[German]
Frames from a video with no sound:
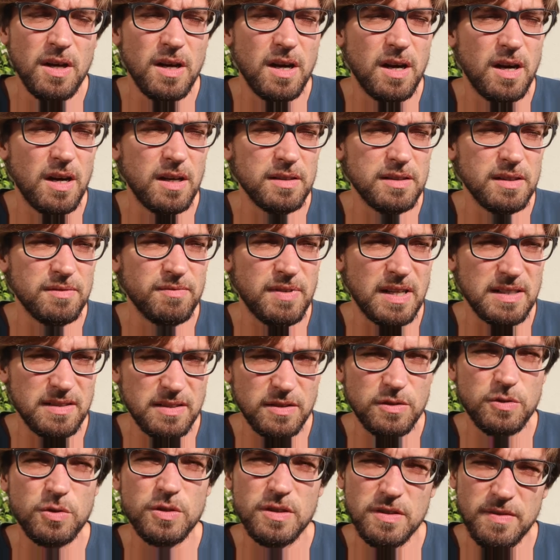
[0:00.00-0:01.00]
Äh, dann waren
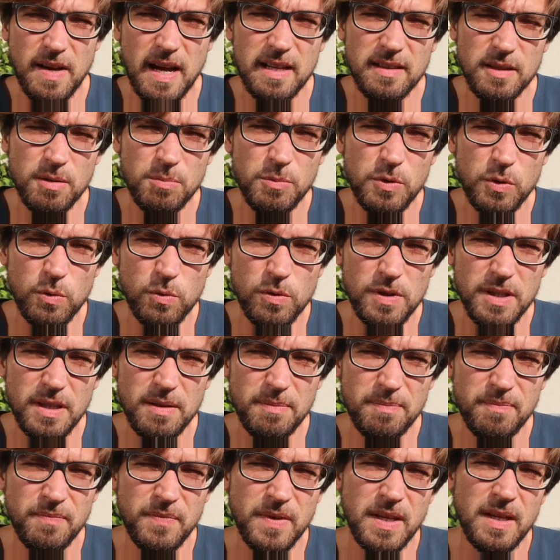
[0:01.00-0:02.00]
sie zu zweit im Juli
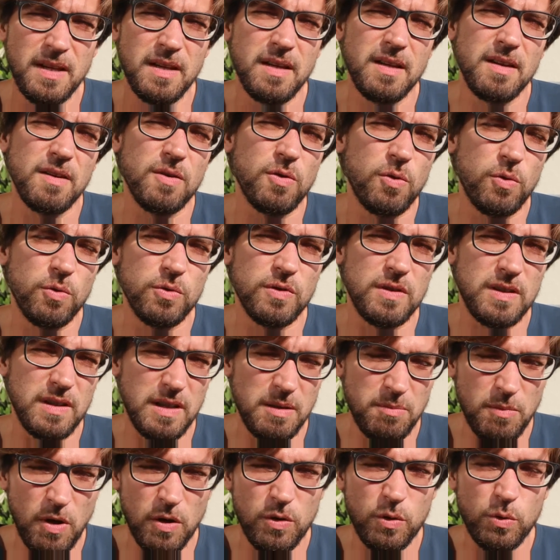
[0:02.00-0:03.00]
und
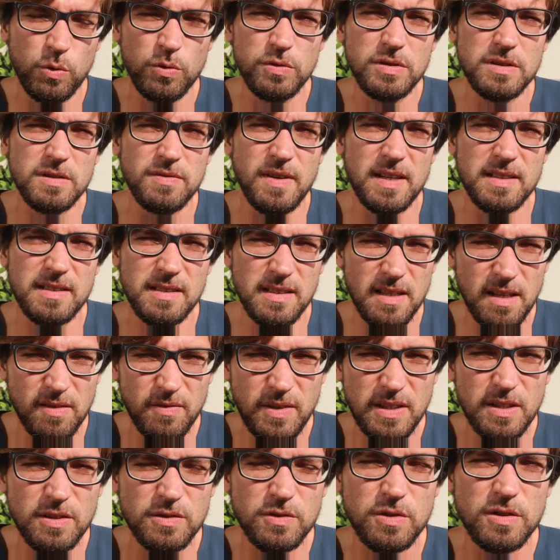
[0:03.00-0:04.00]
im August waren sie dann
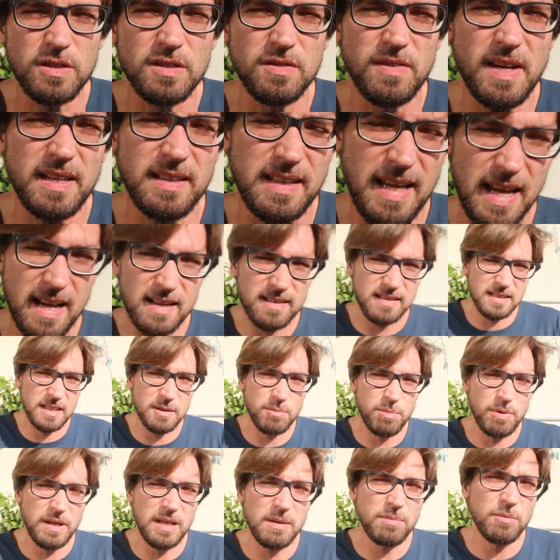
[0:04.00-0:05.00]
wieder zu zweit. Er ist
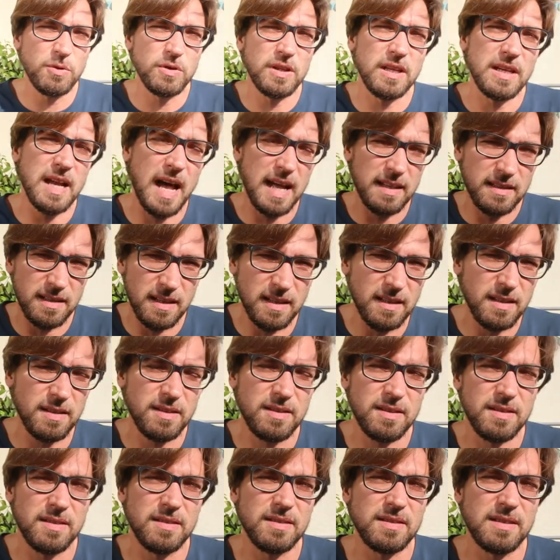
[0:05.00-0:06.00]
geblieben und ein
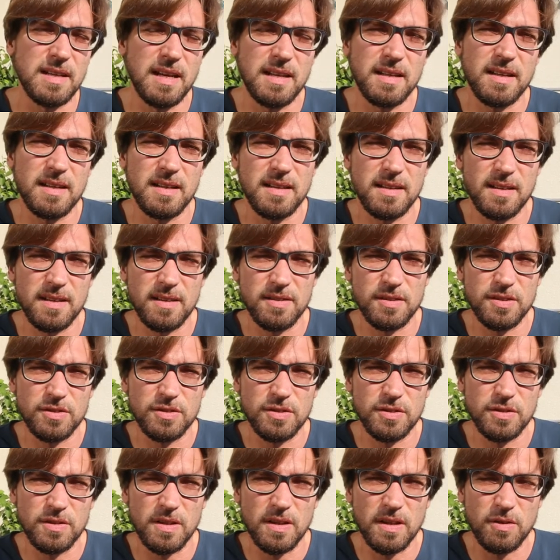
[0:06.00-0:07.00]
anderer seiner
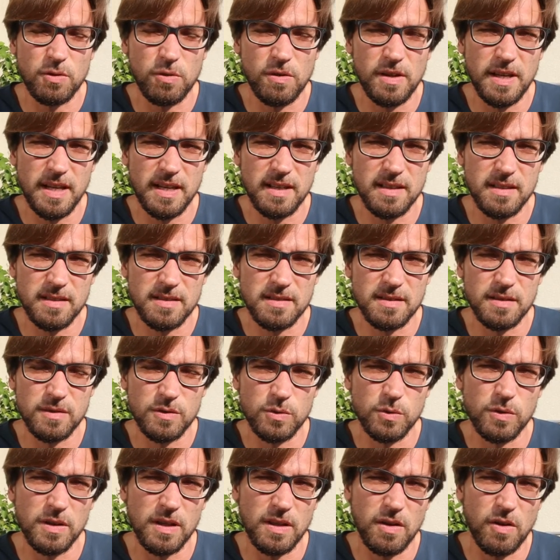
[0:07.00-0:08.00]
Kollegen ist
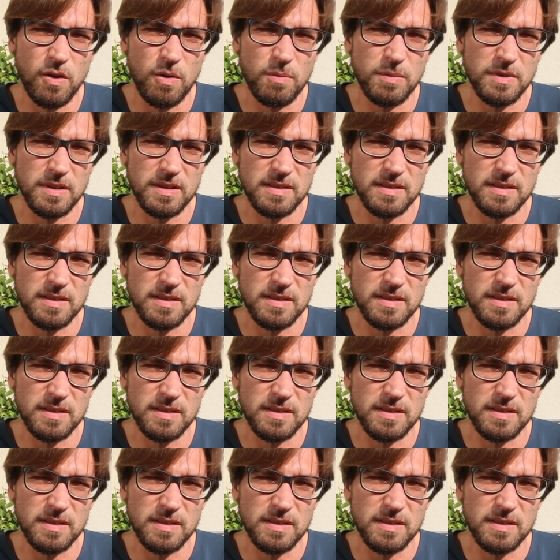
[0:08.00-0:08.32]
dazugekommen.